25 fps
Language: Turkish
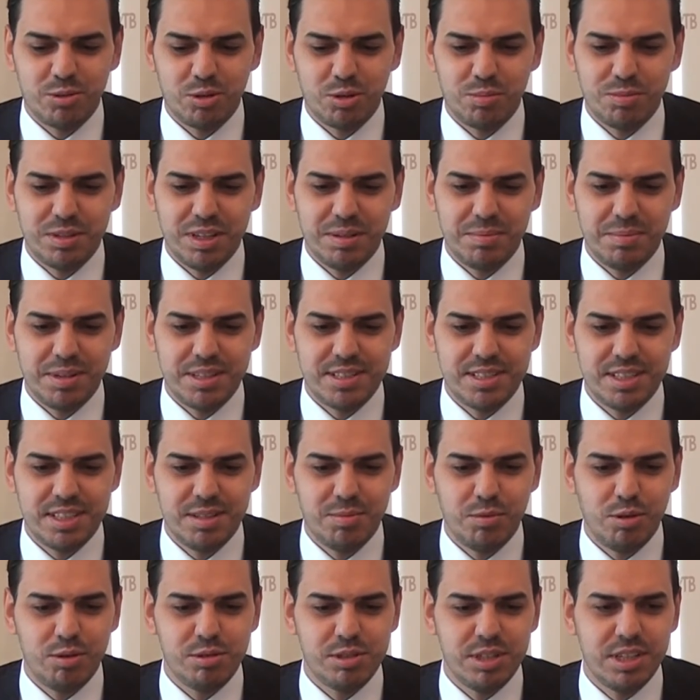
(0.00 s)
kurumdan
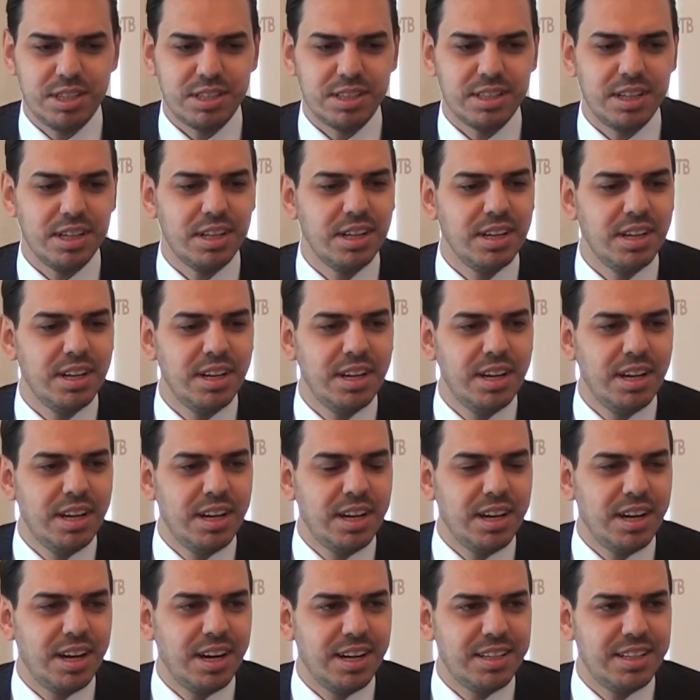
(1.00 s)
bahsedeyim. Öncelikle
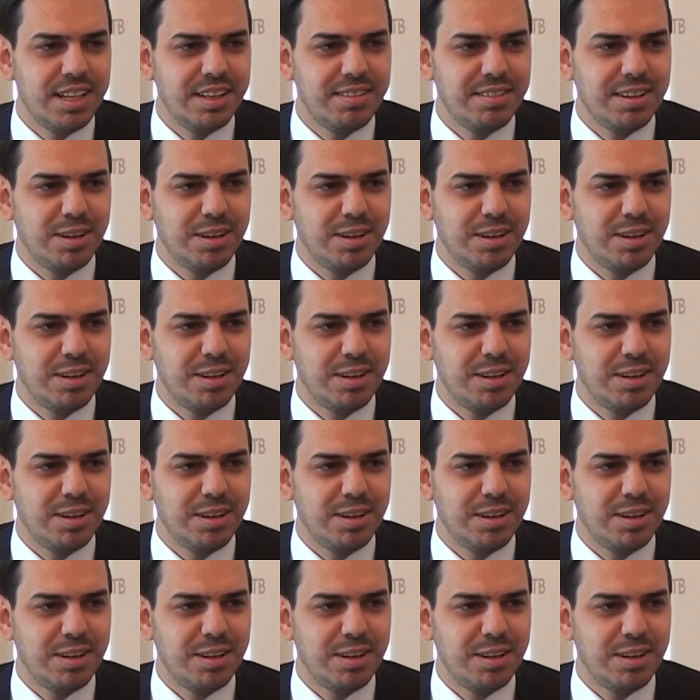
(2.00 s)
ATV